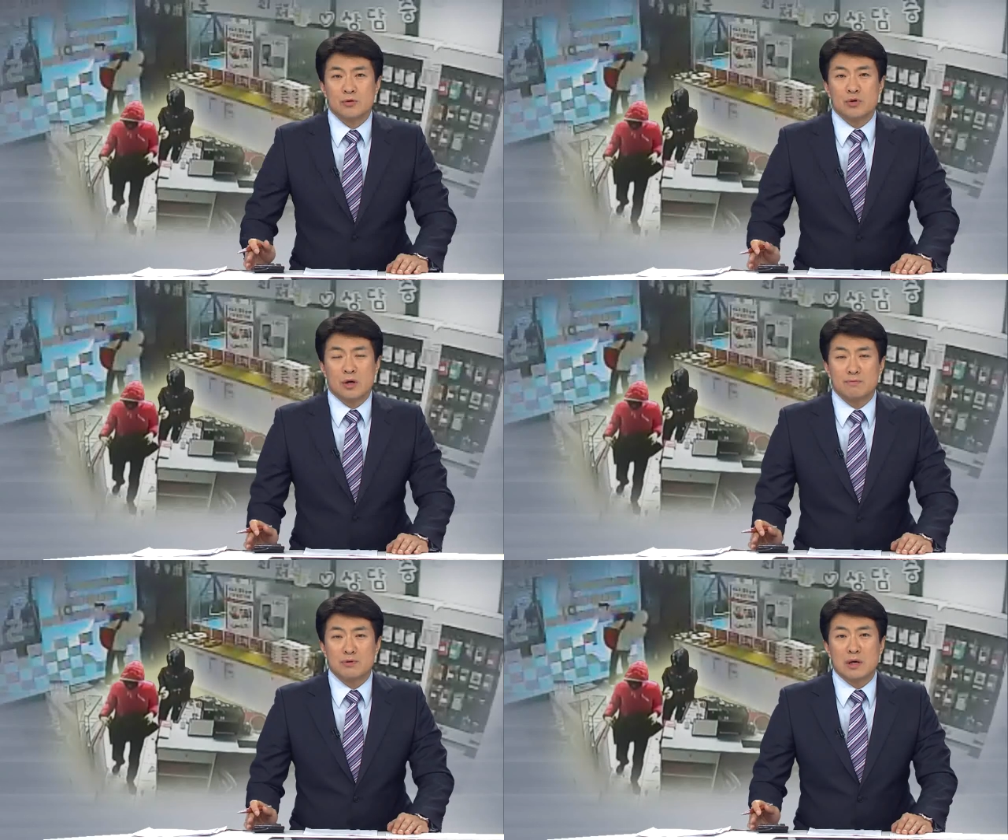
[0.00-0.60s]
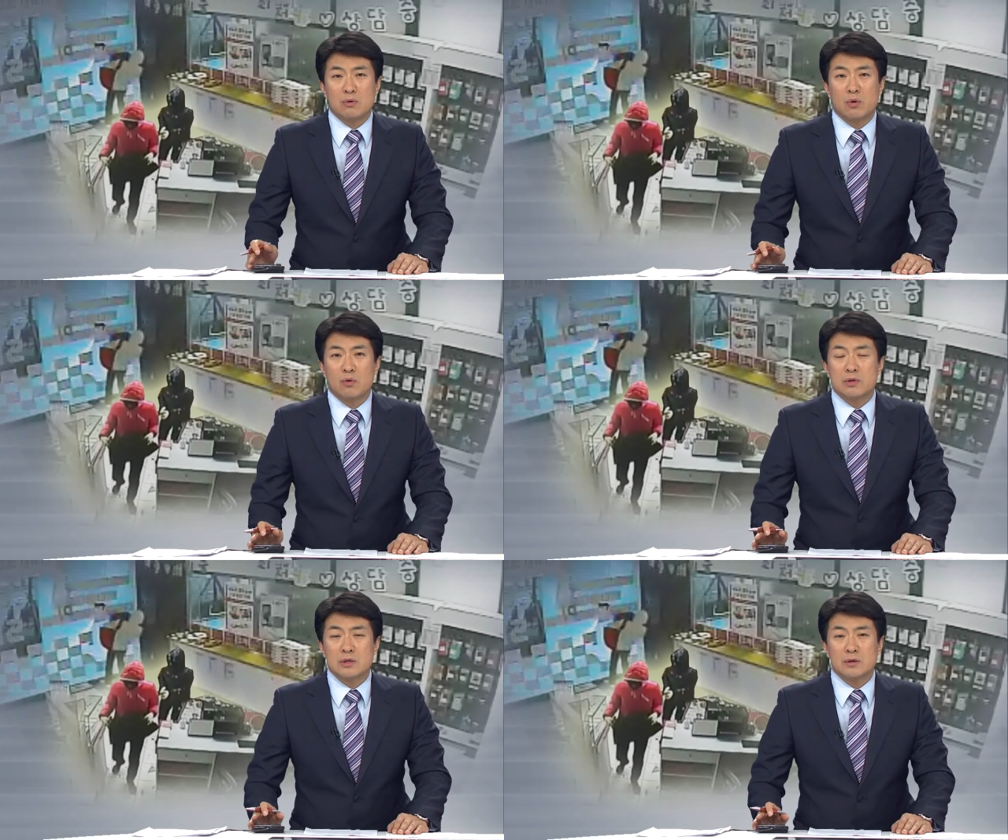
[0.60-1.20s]
최근 부산
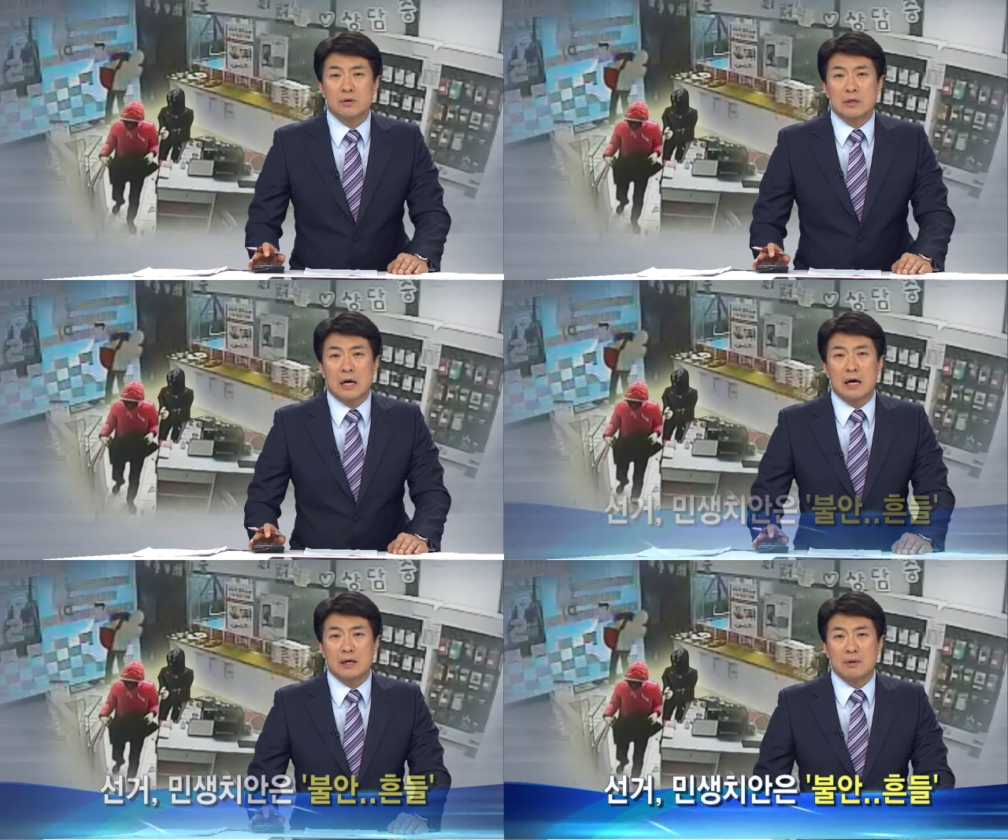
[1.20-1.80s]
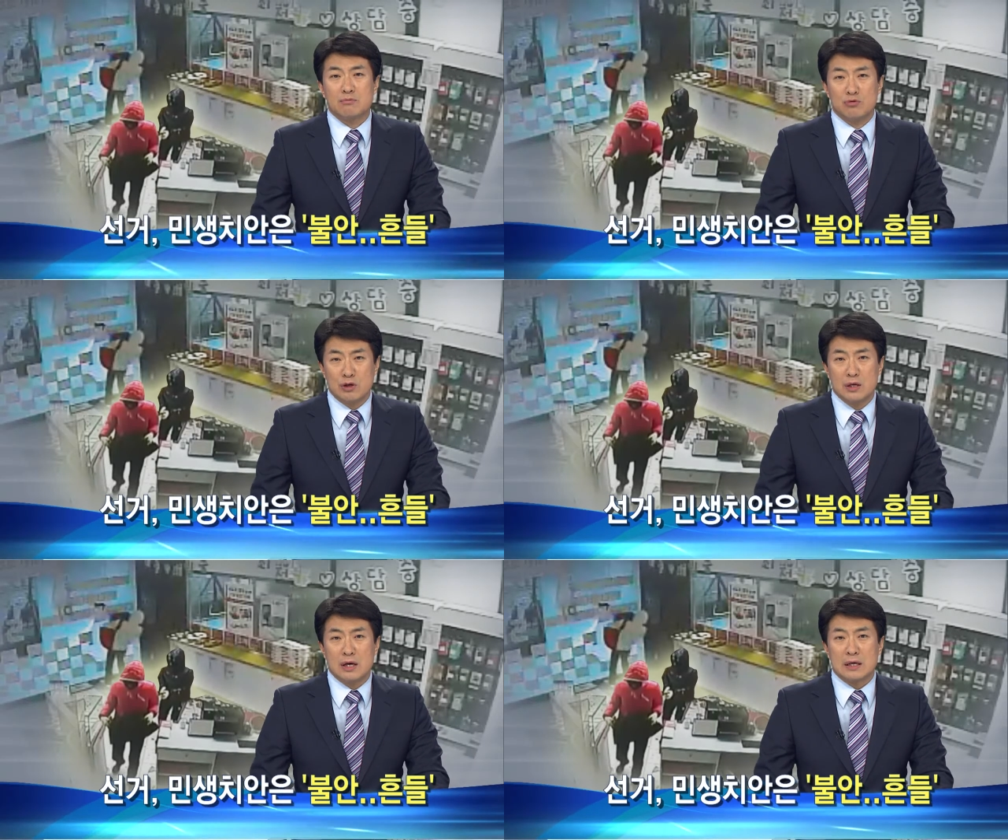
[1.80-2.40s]
곳곳에서 가게
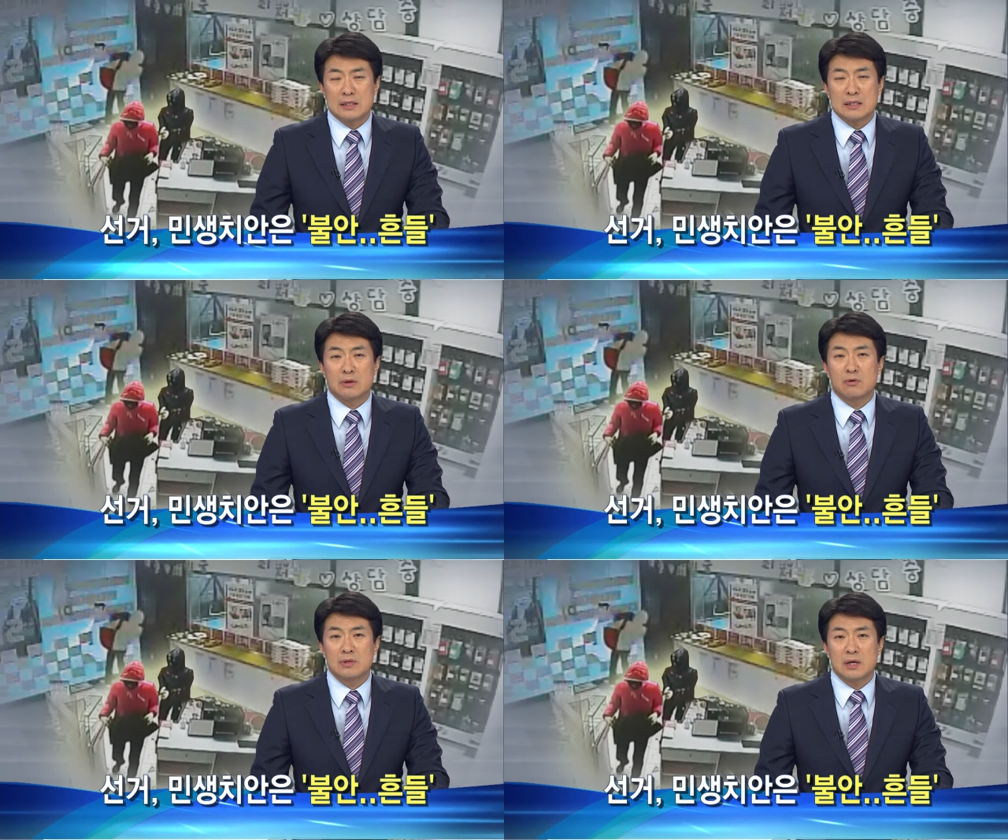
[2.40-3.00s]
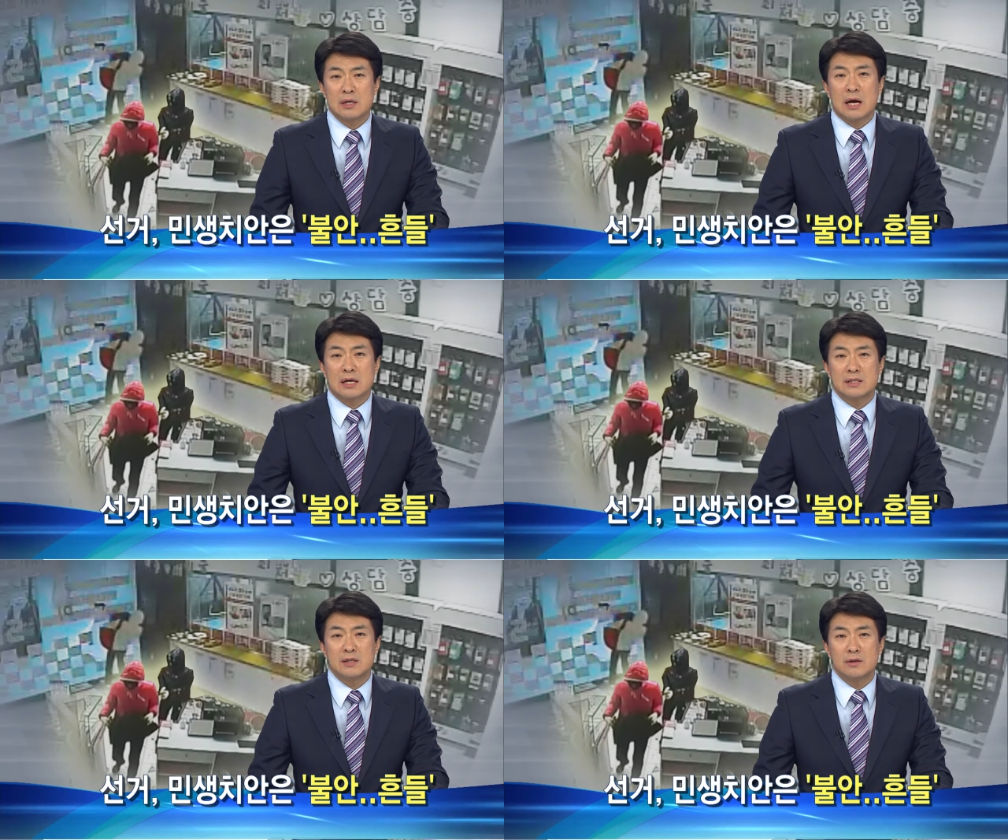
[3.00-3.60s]
문이나 자동차를
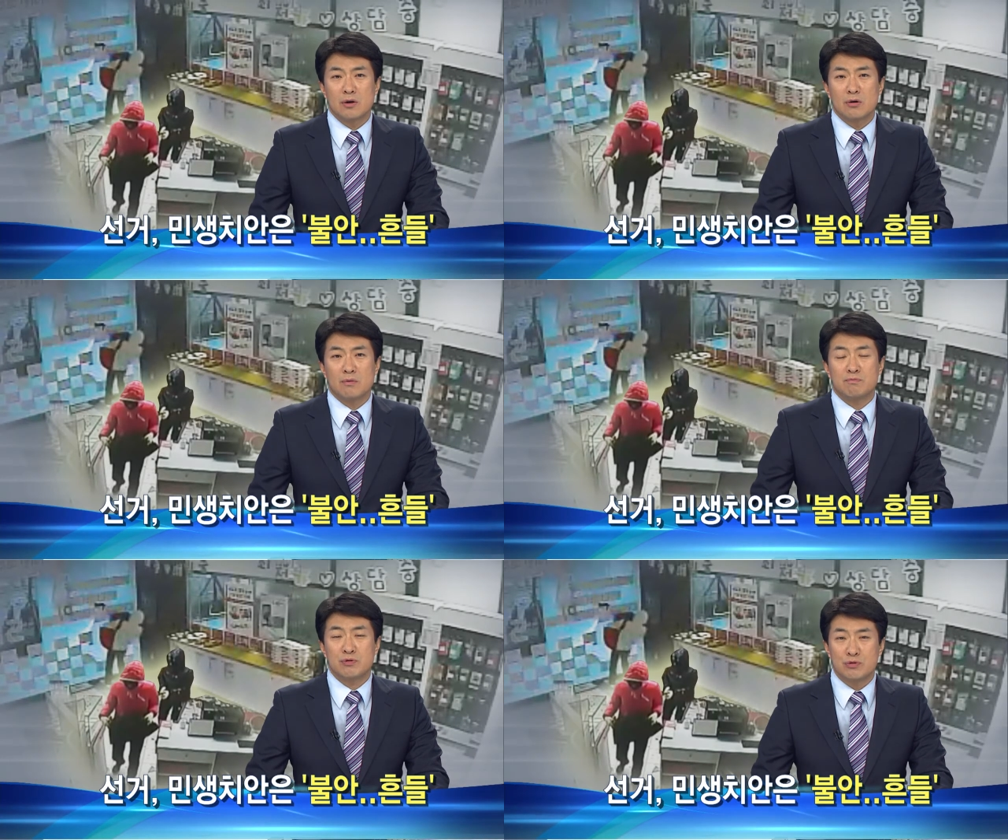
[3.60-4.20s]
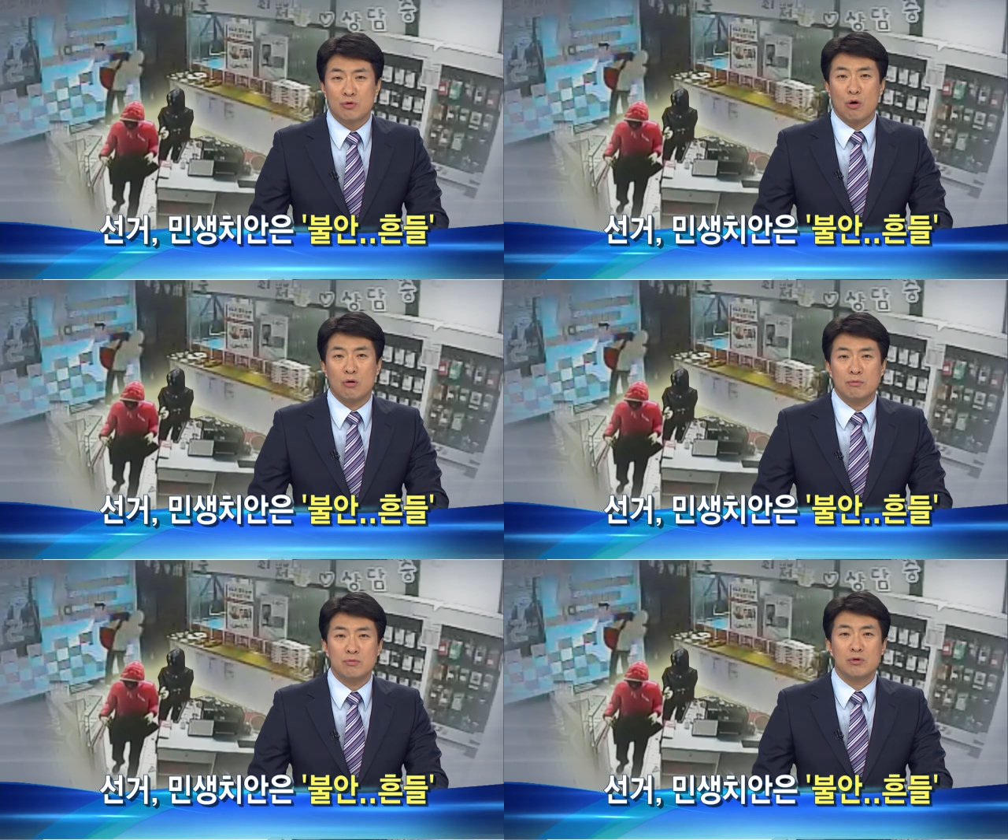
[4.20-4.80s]
닥치는 대로 부수고
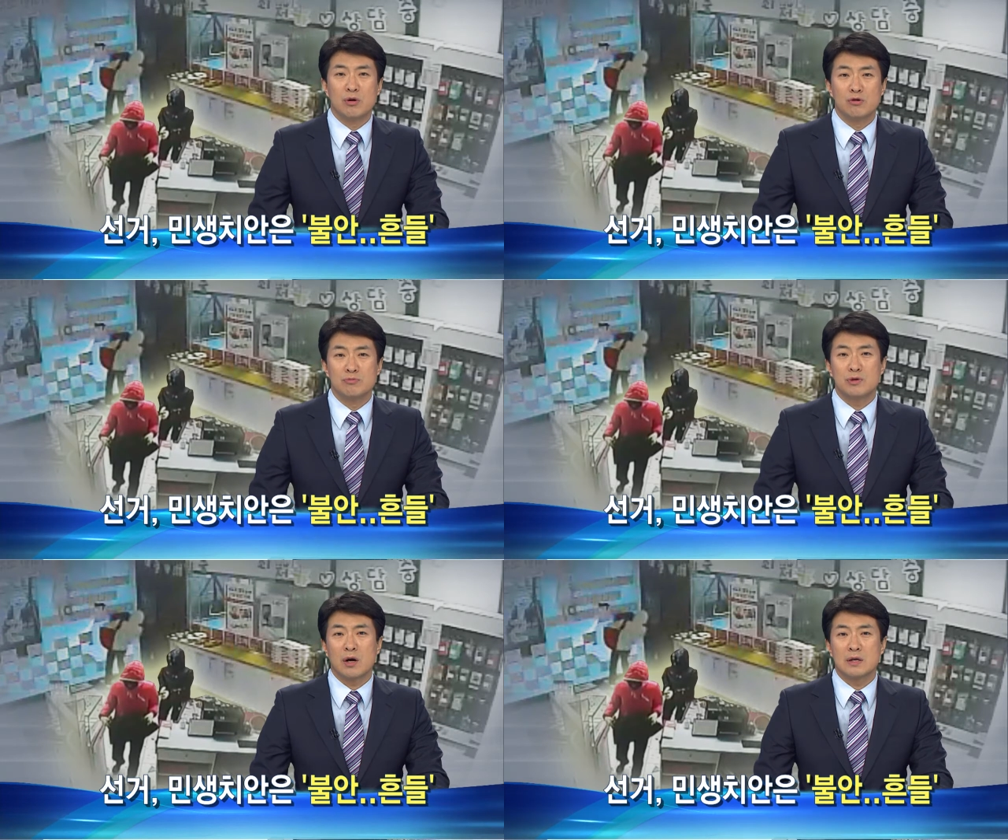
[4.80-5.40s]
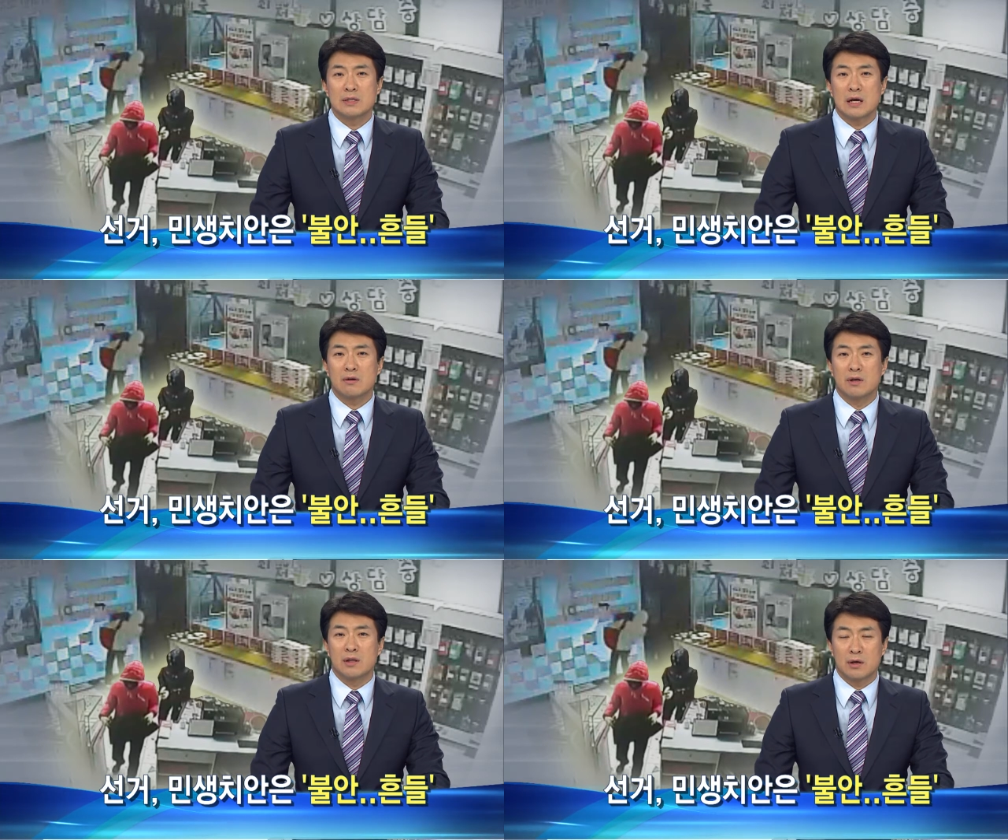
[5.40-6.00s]
물건을 훔쳐가는
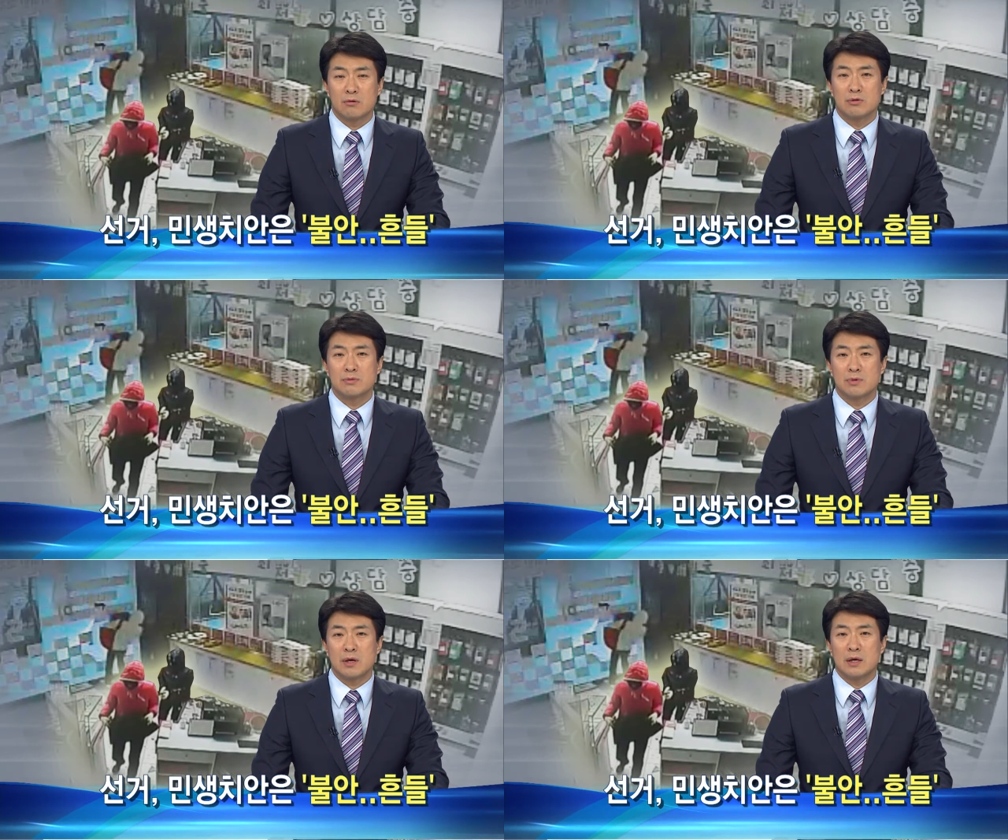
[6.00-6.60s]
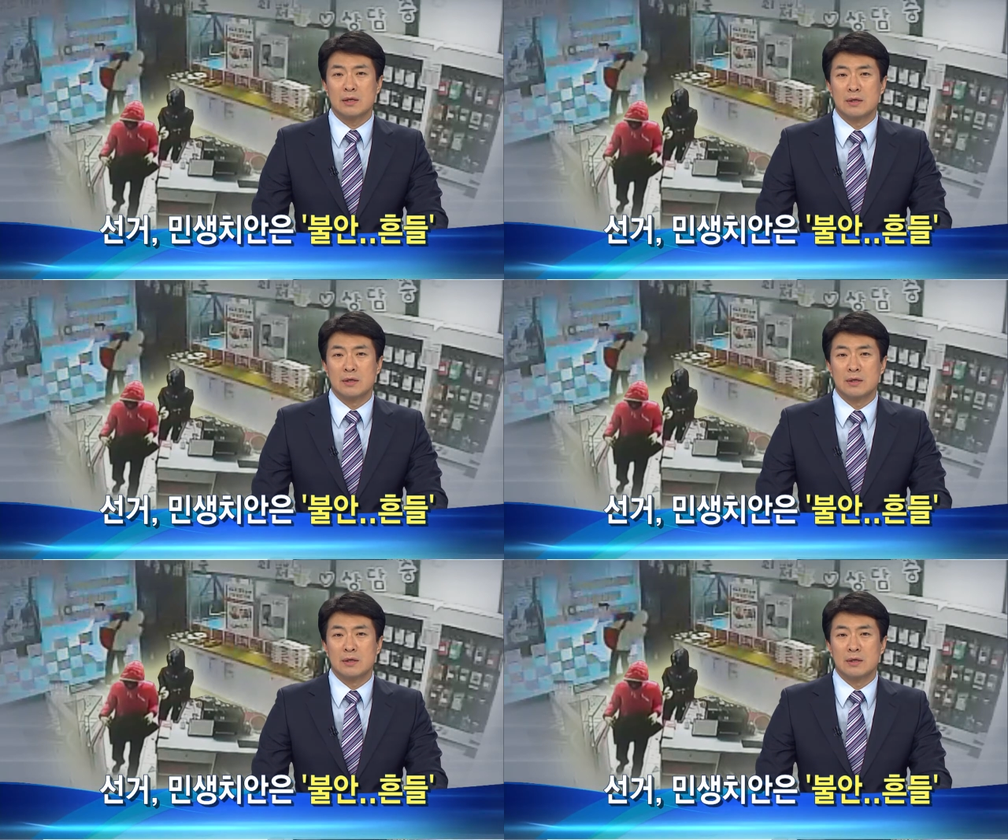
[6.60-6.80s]
사건이 잇따르고 있습니다.